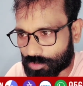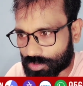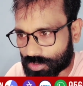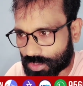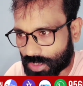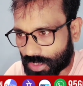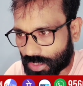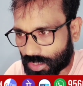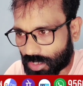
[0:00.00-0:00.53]

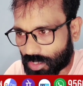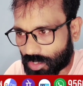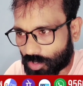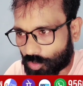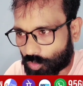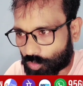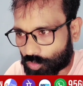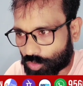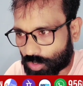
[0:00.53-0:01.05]
जिन्हें
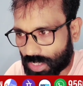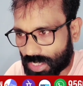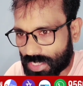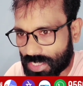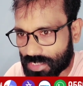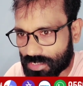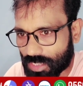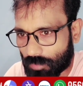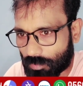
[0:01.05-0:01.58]
उन्होंने
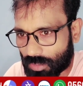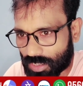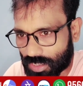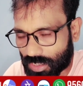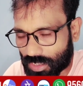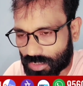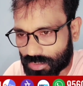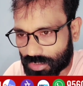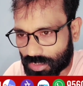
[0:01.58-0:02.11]
नेता बनने
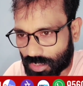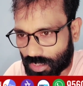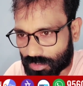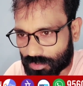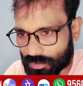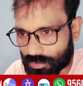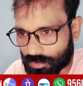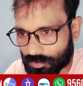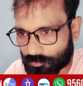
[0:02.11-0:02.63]
के लिए खाई
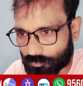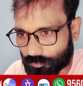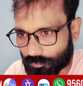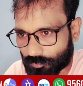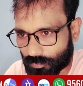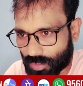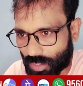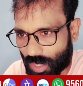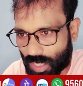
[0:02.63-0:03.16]
थी
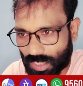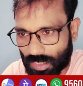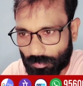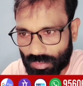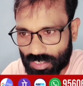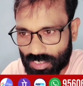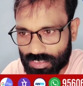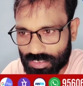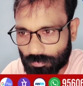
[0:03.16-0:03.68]
आगे
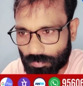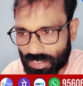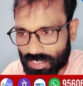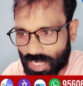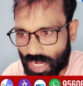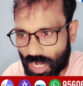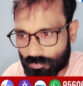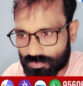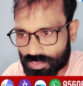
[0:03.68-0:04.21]
बढ़ने से पहले
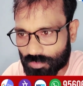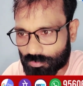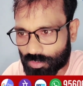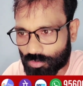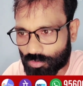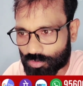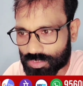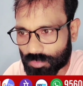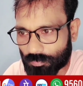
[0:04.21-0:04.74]
आप सभी
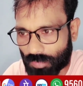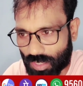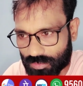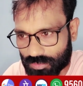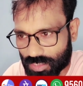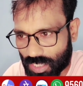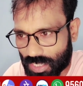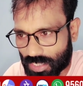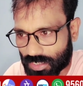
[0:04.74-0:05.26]
लोगों से
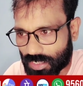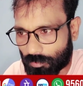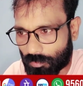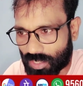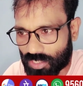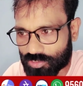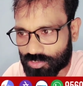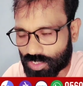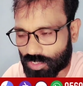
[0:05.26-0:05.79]
प्रार्थना है कि
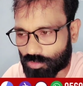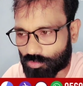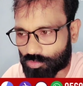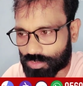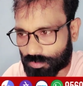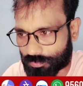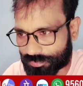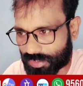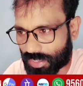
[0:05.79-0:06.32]
हमारे चैनल को
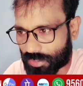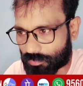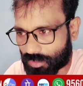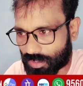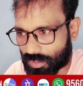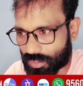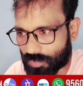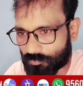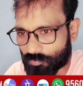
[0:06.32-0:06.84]
सब्सक्राइब
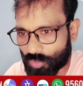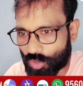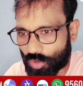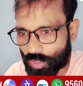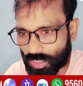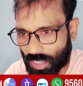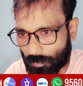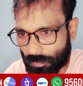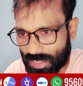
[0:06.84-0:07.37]
कर लें
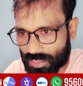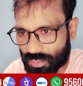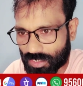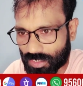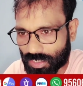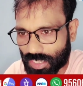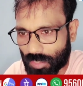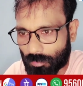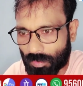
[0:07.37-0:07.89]
और कमेंट
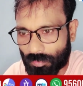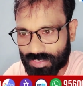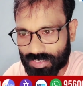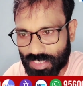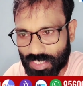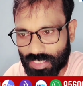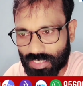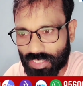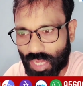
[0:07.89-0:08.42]
करके हमें
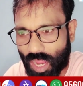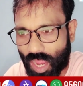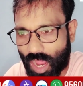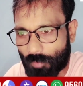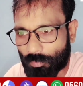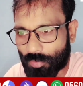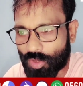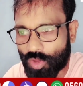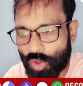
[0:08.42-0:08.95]
बताएं कि
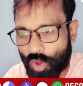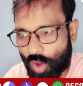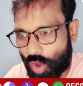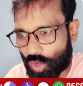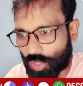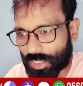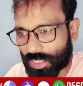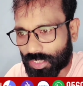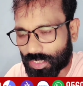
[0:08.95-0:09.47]
आप
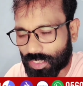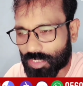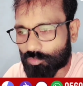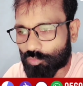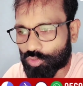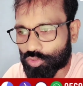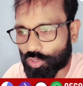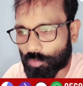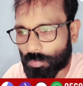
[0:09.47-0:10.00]
और किन किन
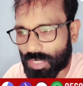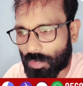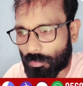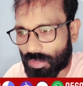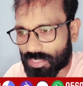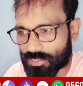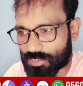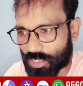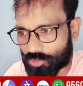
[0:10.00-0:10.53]
मुद्दों पर
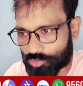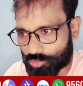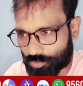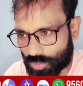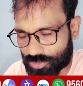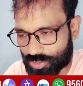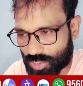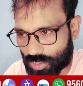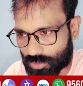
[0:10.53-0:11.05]
हमारे साथ
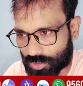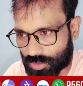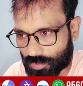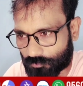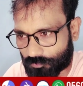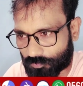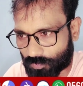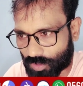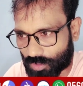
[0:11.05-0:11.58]
जुड़ना चाहते हैं
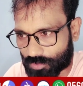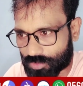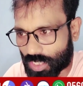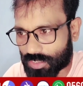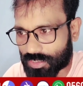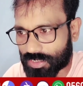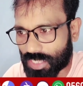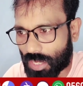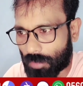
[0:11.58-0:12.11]

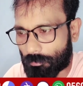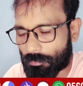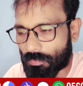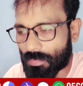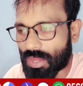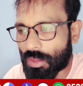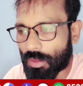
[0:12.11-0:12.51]
साथ ही आप